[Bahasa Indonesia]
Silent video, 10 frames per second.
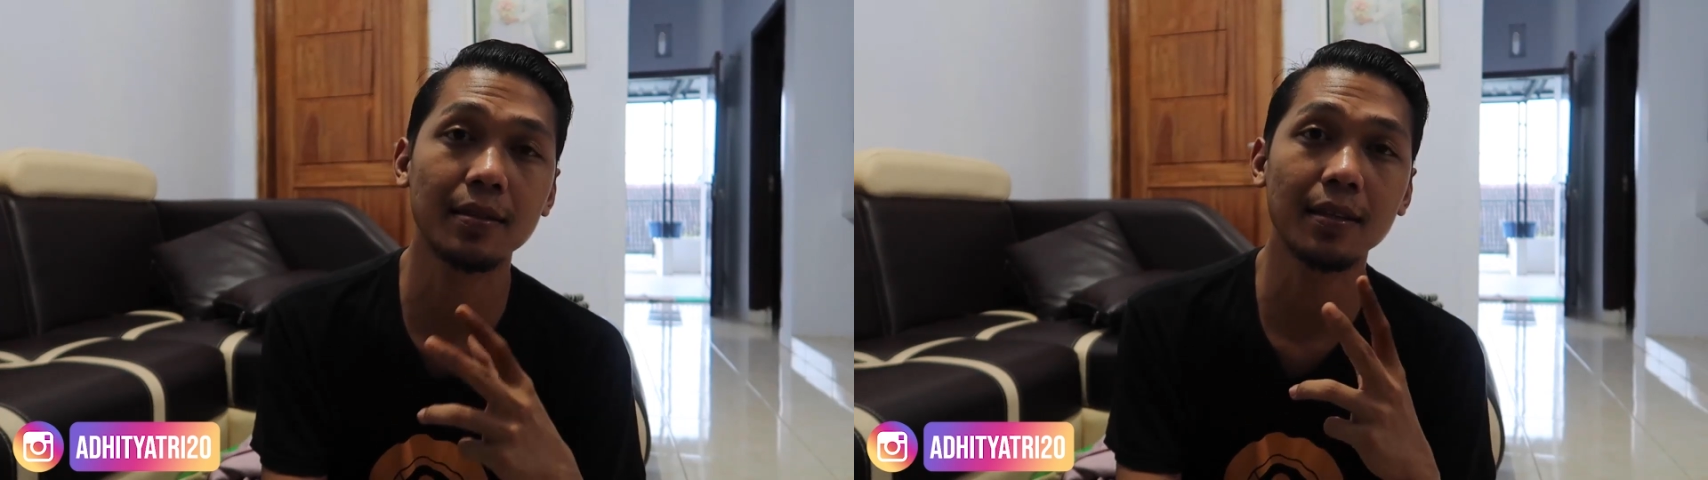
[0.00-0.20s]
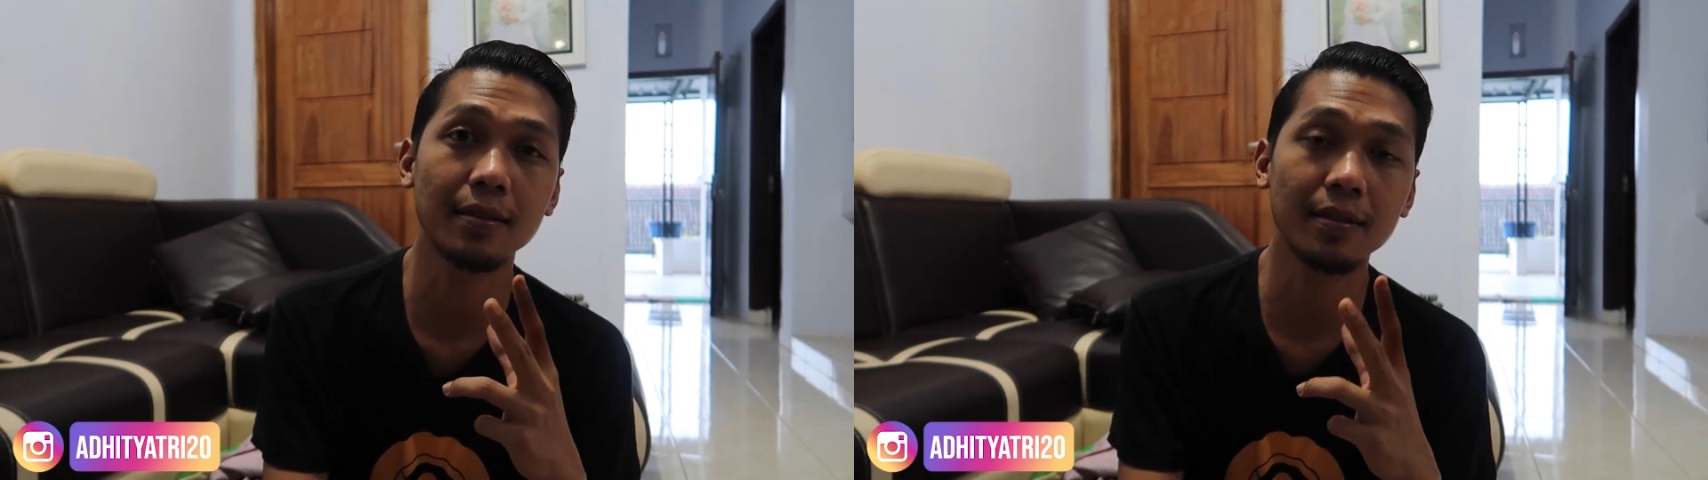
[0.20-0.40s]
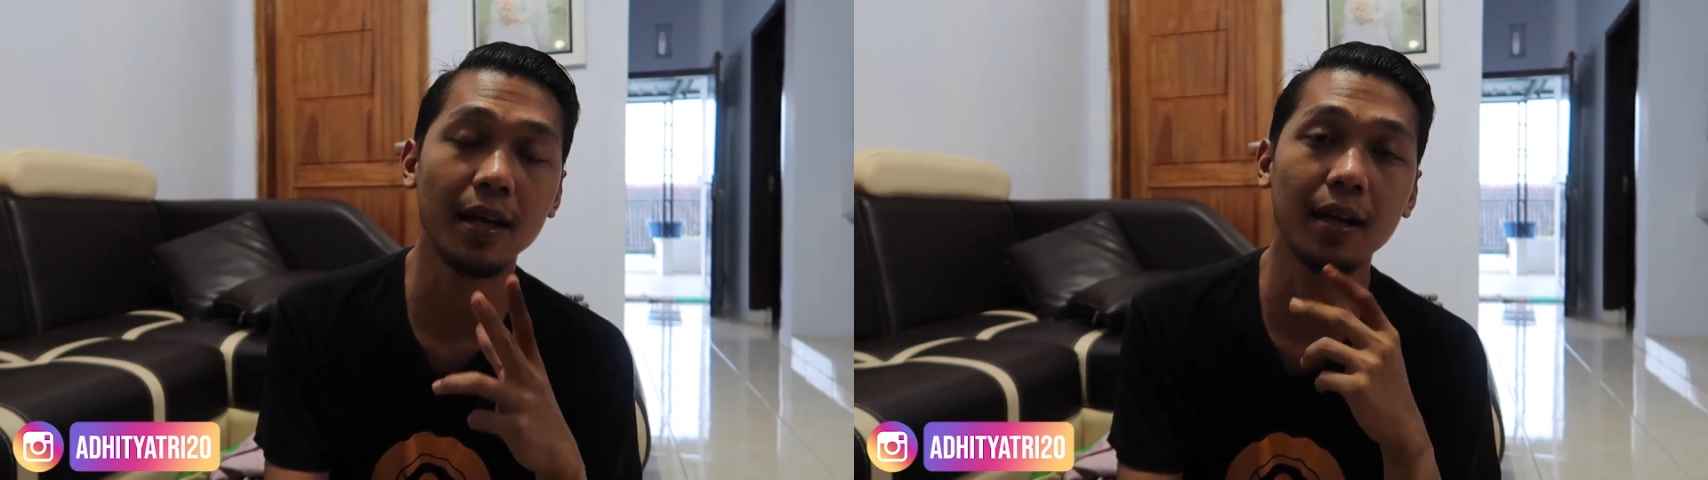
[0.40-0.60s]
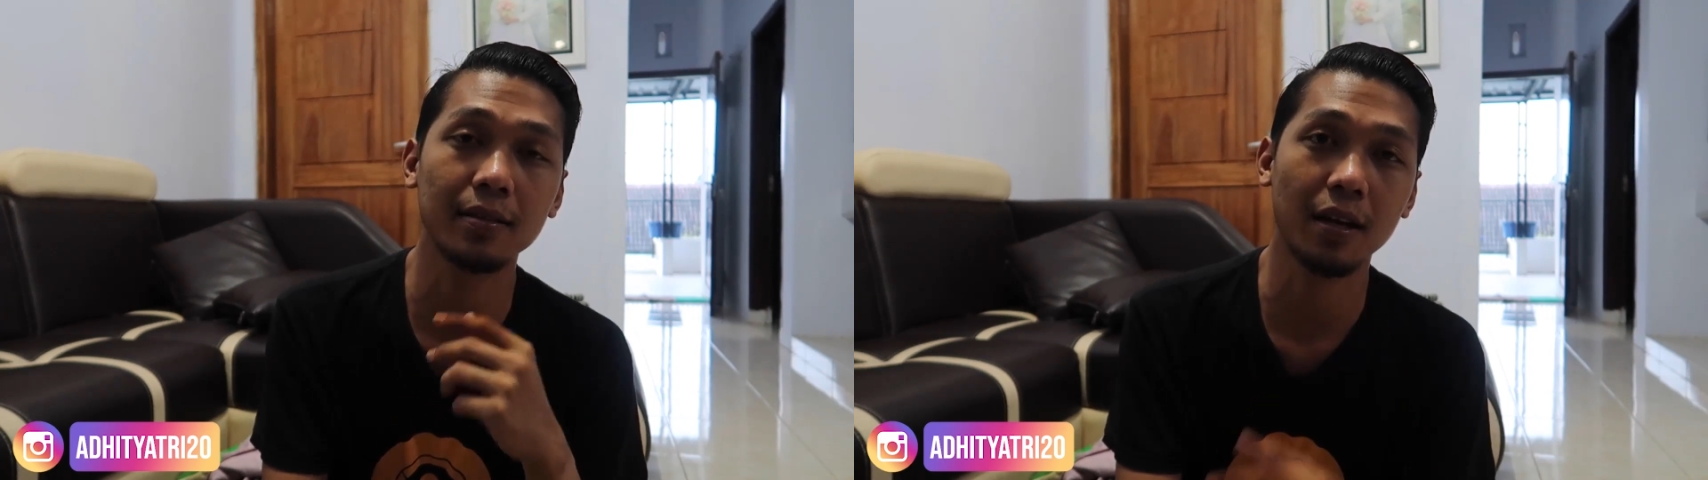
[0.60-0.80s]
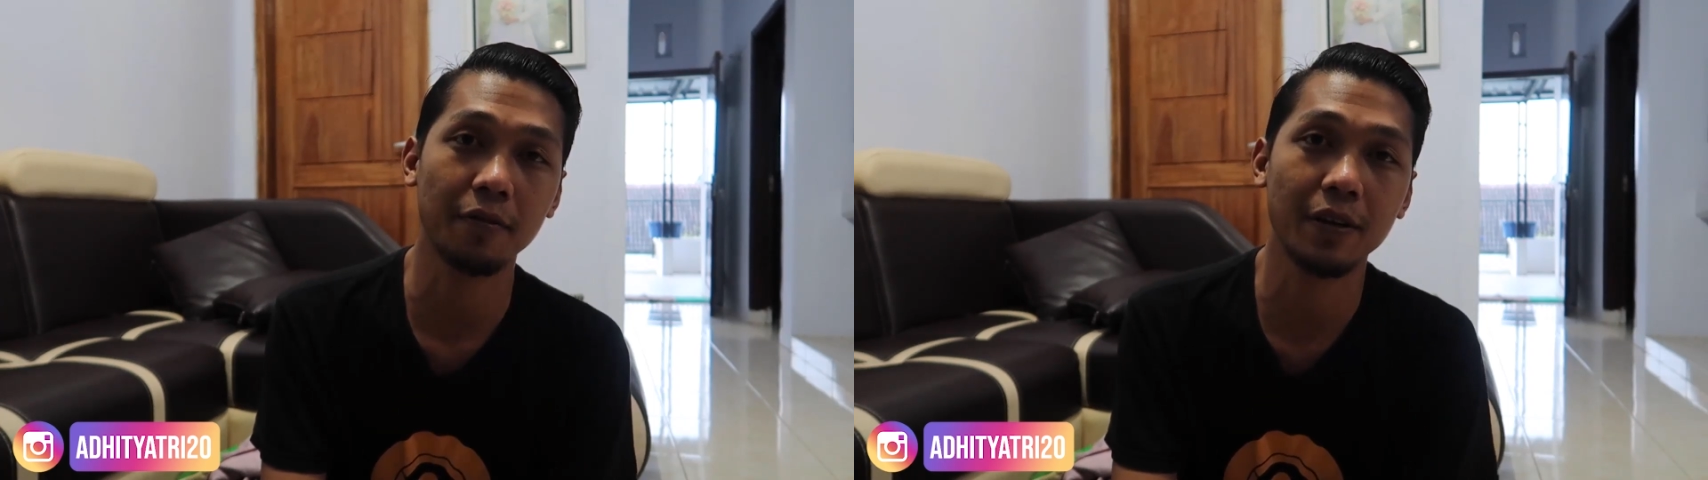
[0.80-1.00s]

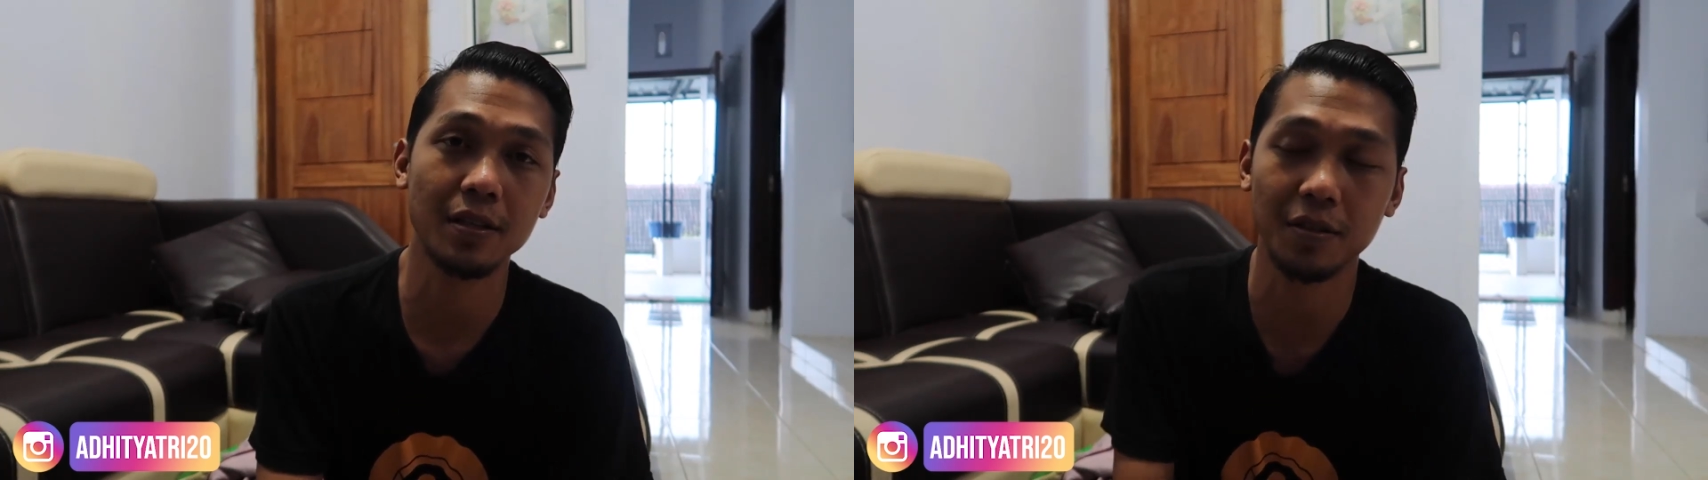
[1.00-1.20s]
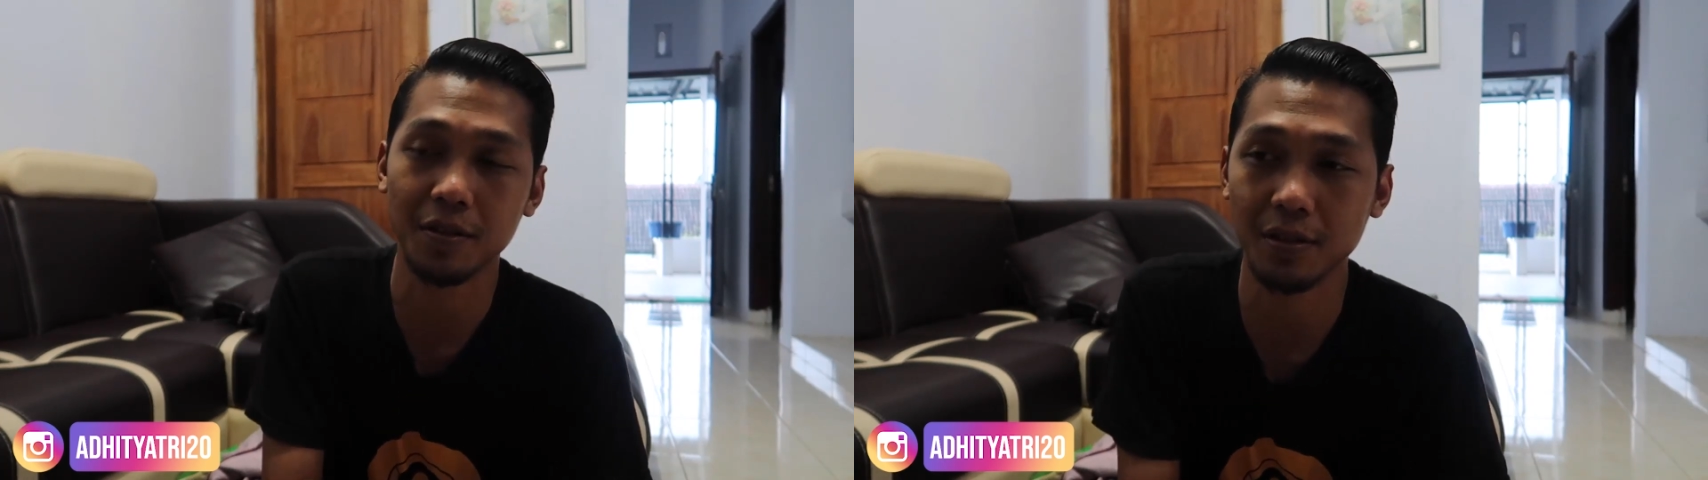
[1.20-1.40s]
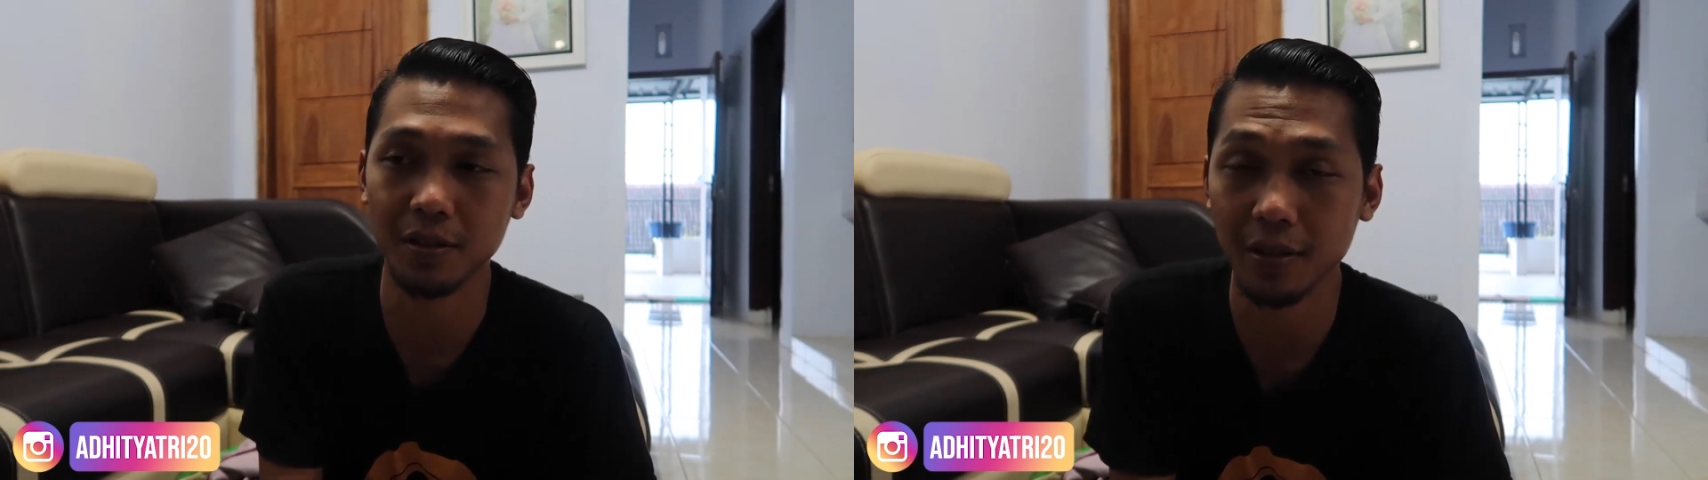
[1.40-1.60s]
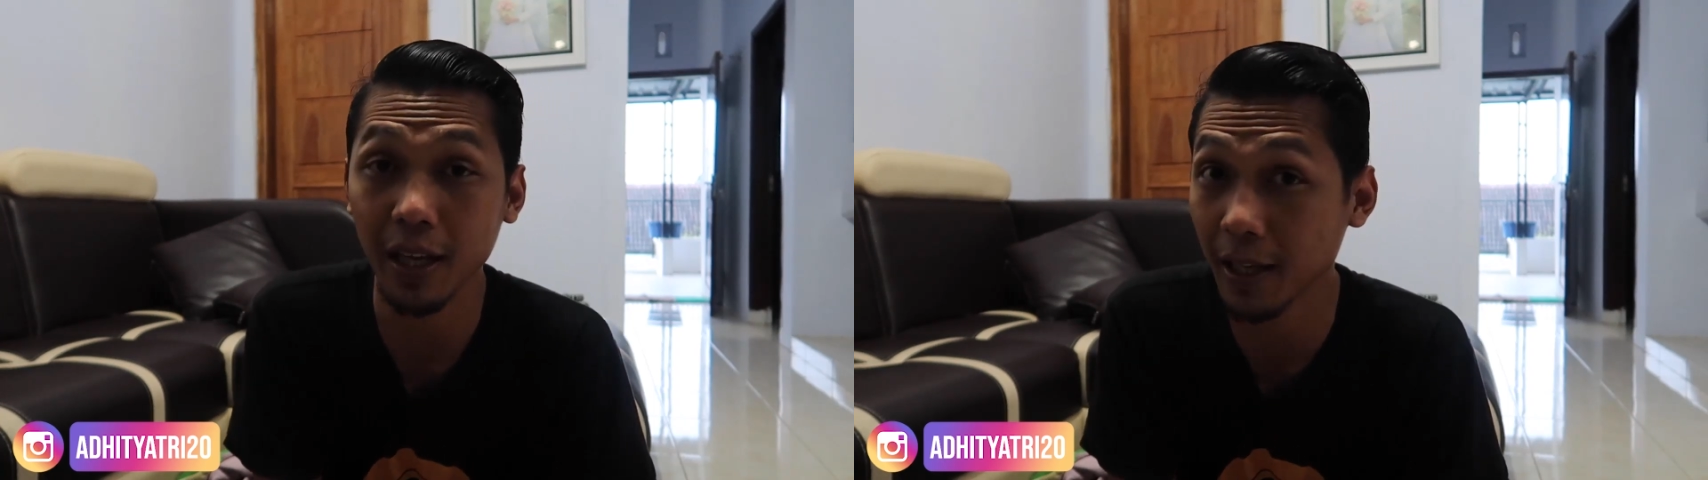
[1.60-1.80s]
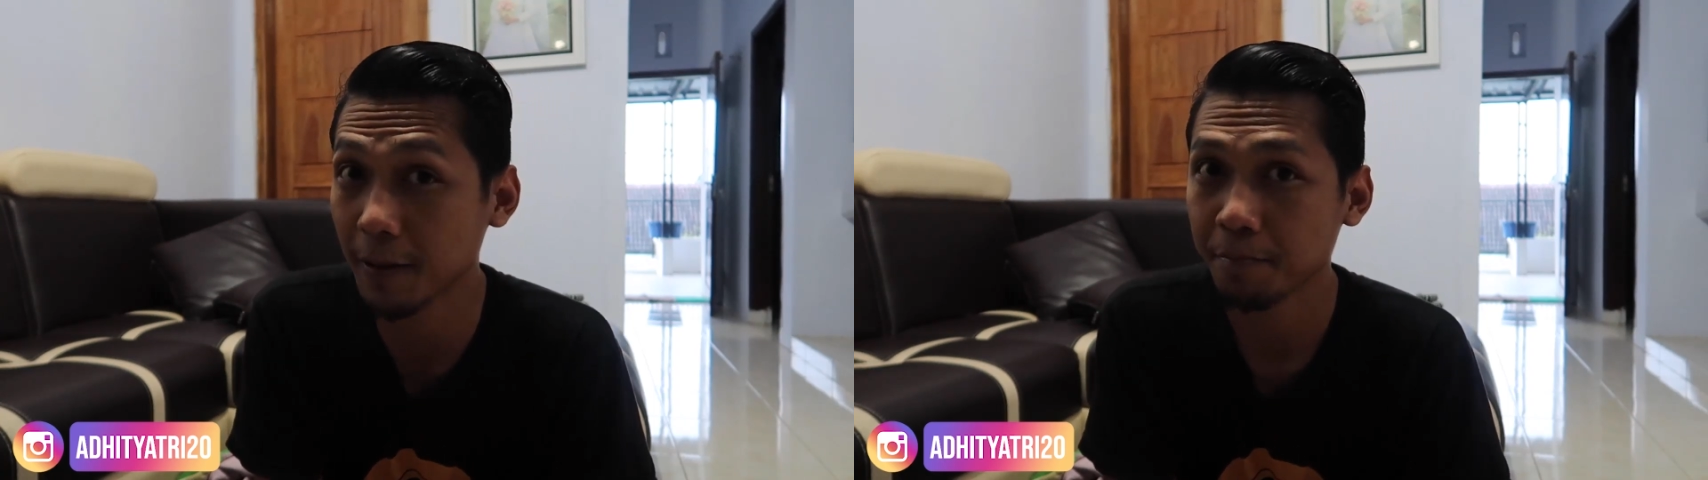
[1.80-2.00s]
tentang traffic source oke
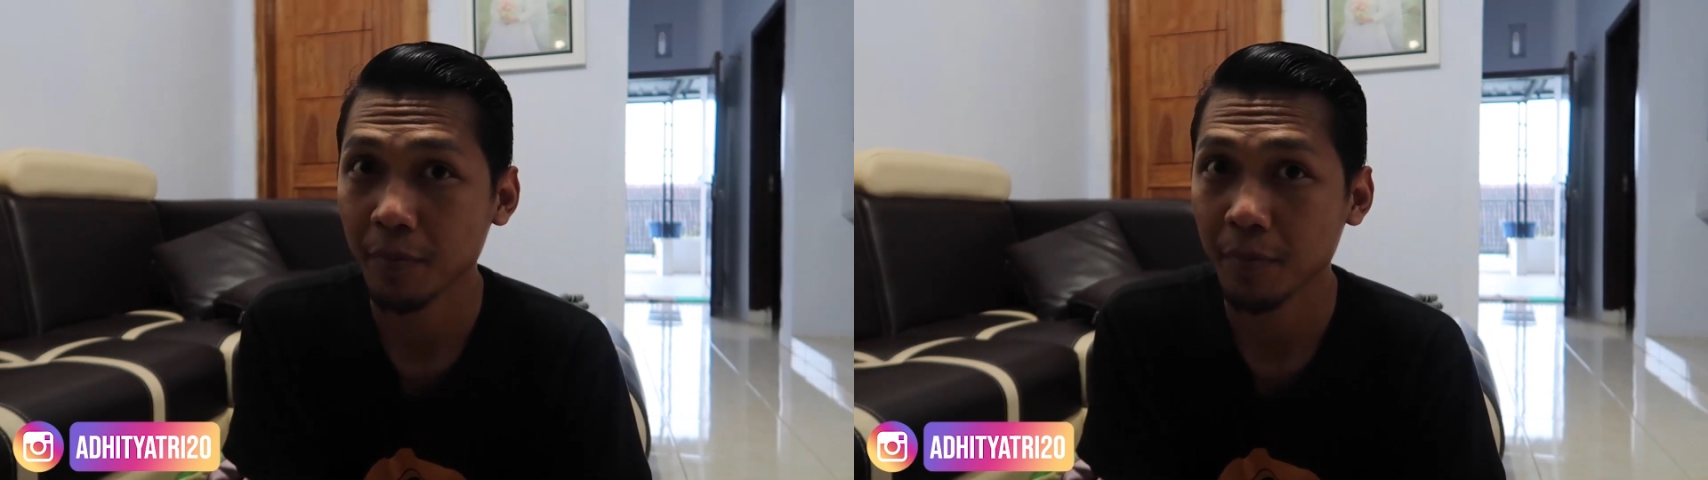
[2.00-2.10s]
okay?